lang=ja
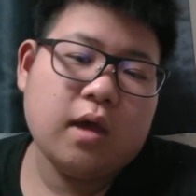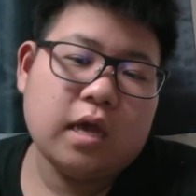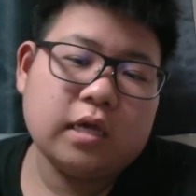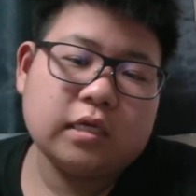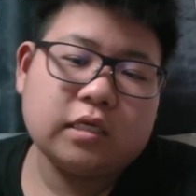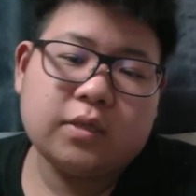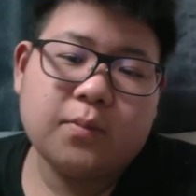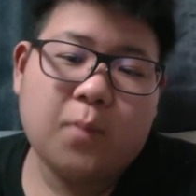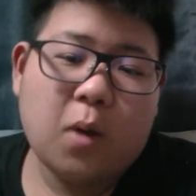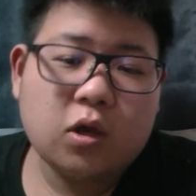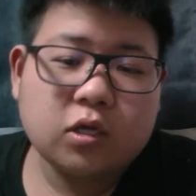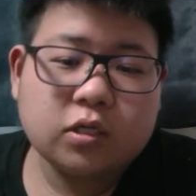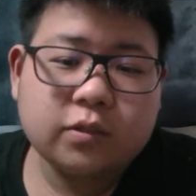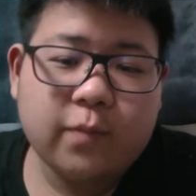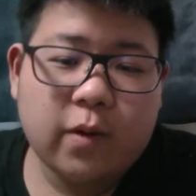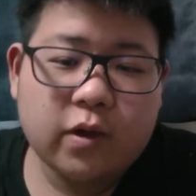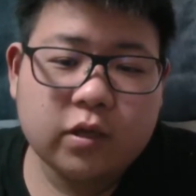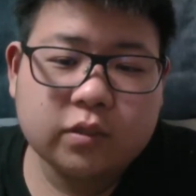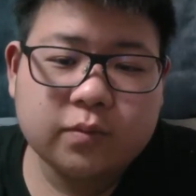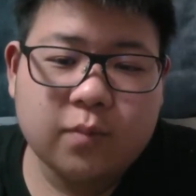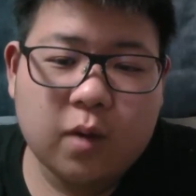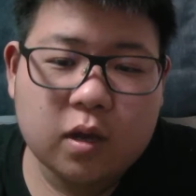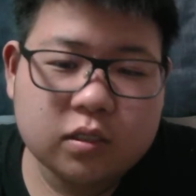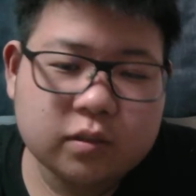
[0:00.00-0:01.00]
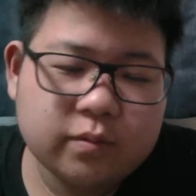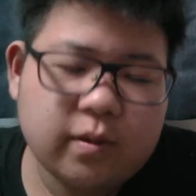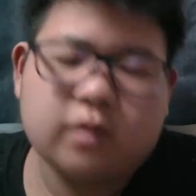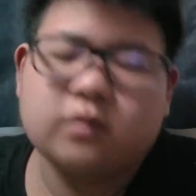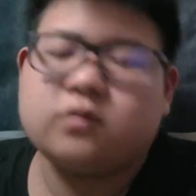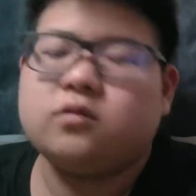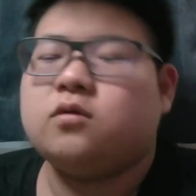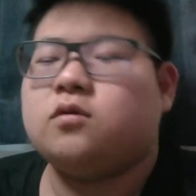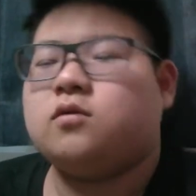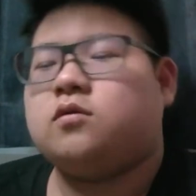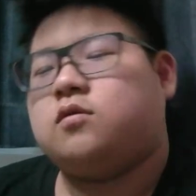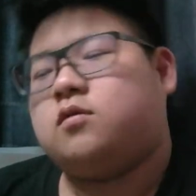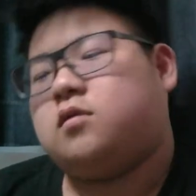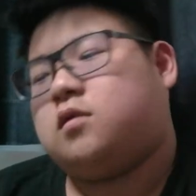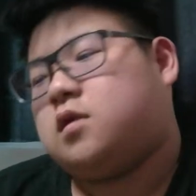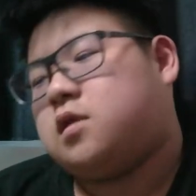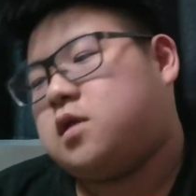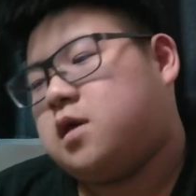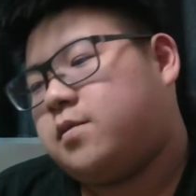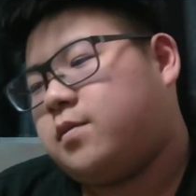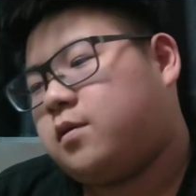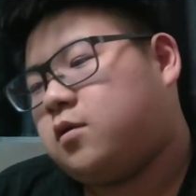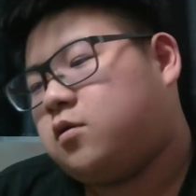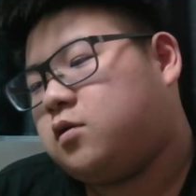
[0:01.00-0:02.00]
キモいキモいキモいキモいっていうことで
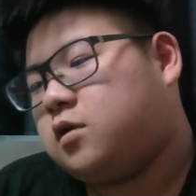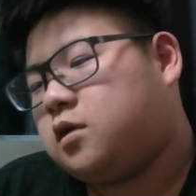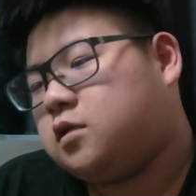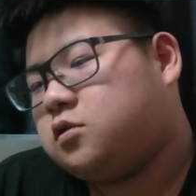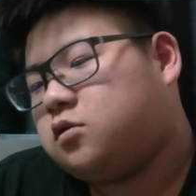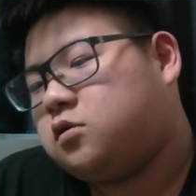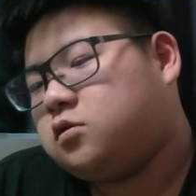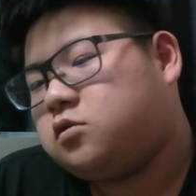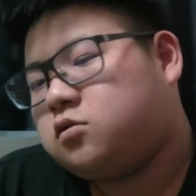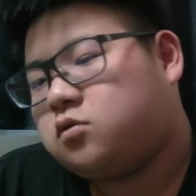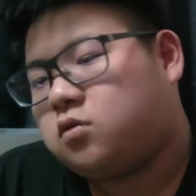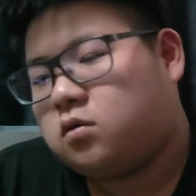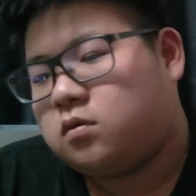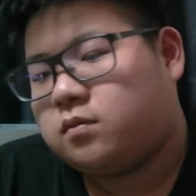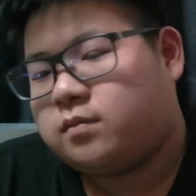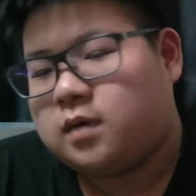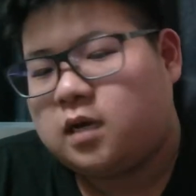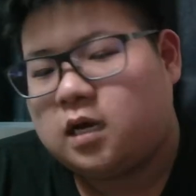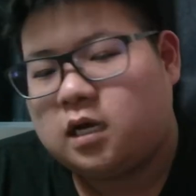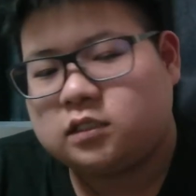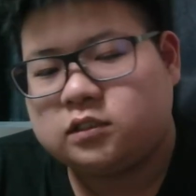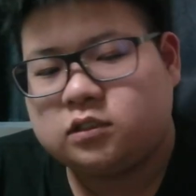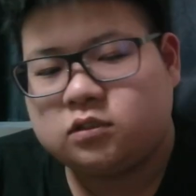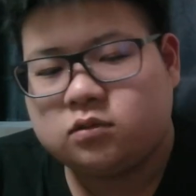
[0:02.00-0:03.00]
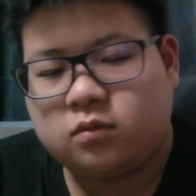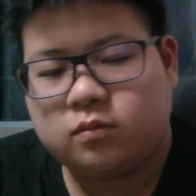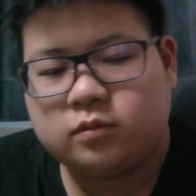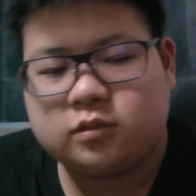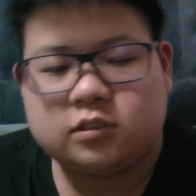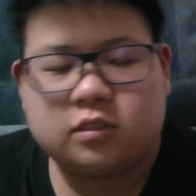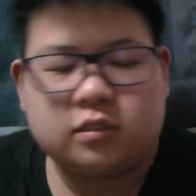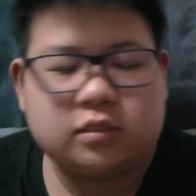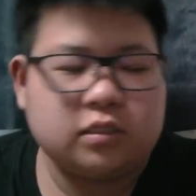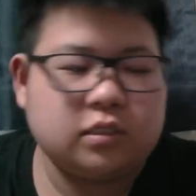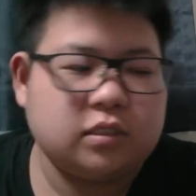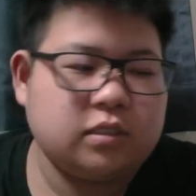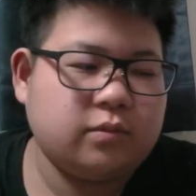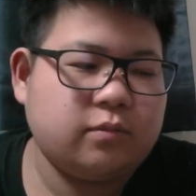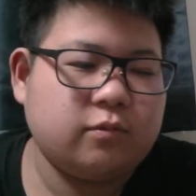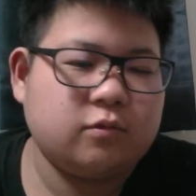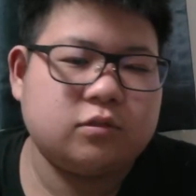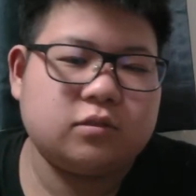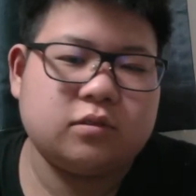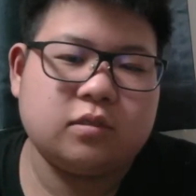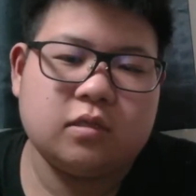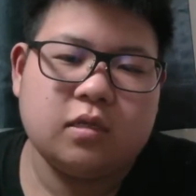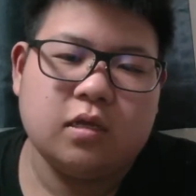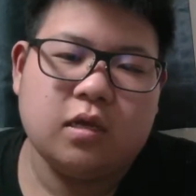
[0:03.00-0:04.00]
ね、まあ、これ以上言うと、まあ、箸の持ち方気持
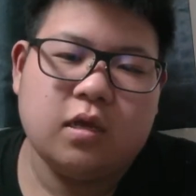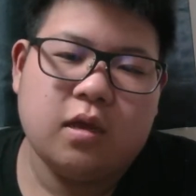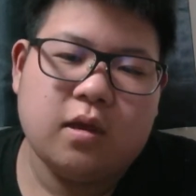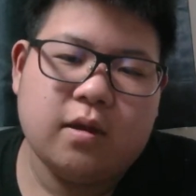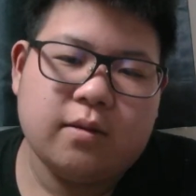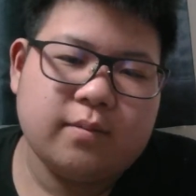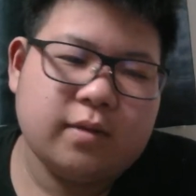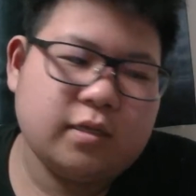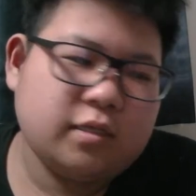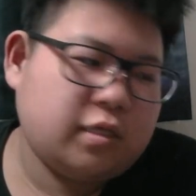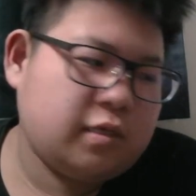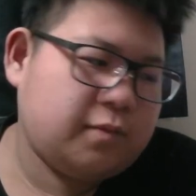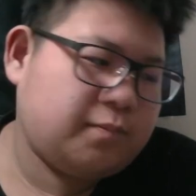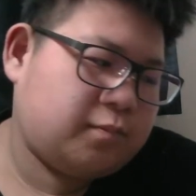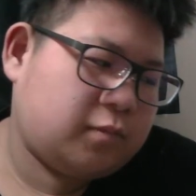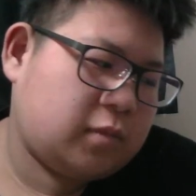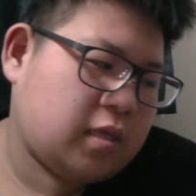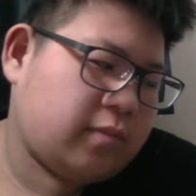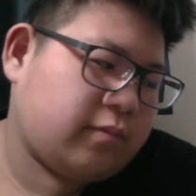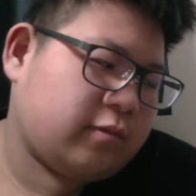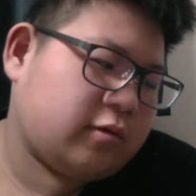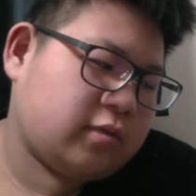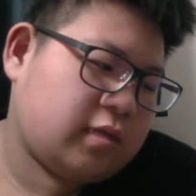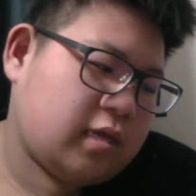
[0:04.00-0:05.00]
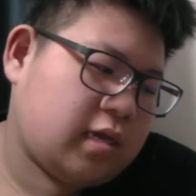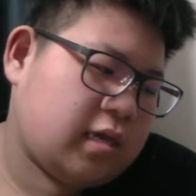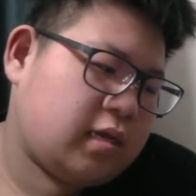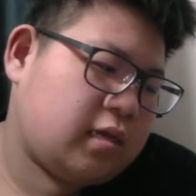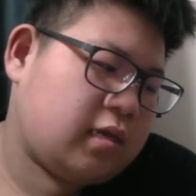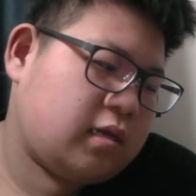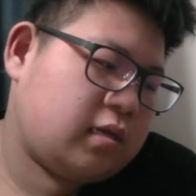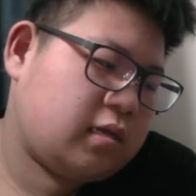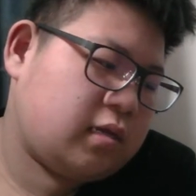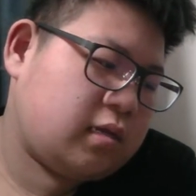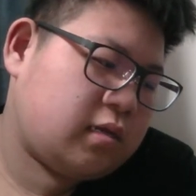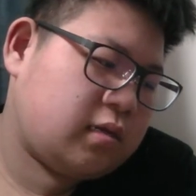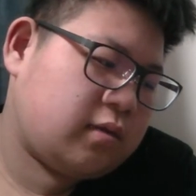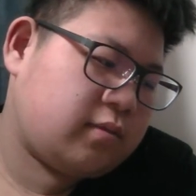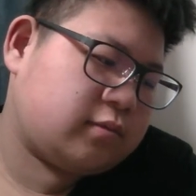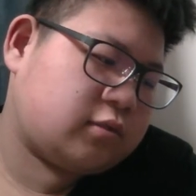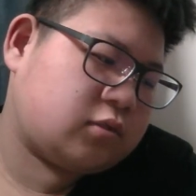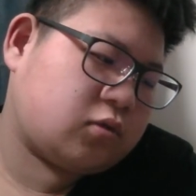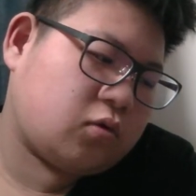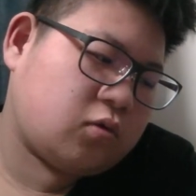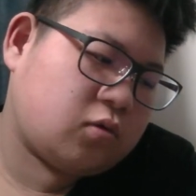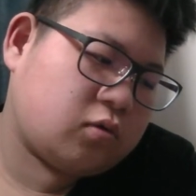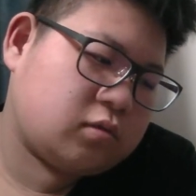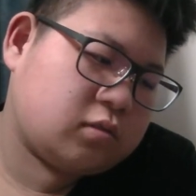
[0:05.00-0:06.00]
ち悪い。まあ、に、でもね、
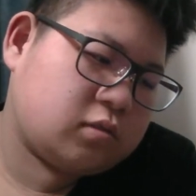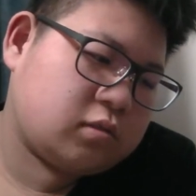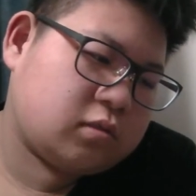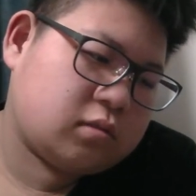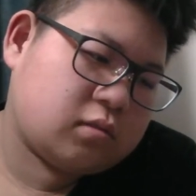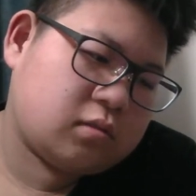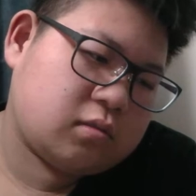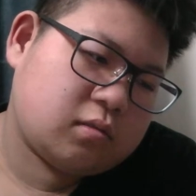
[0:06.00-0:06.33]
そういう、